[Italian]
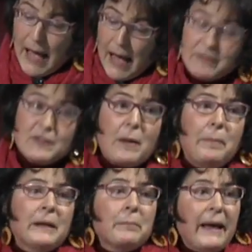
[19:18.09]
aveva
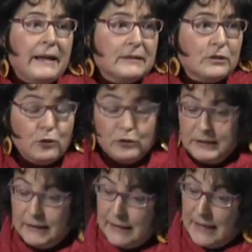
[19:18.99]
permesso
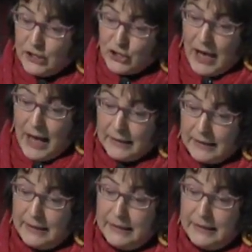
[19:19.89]
di rilasciare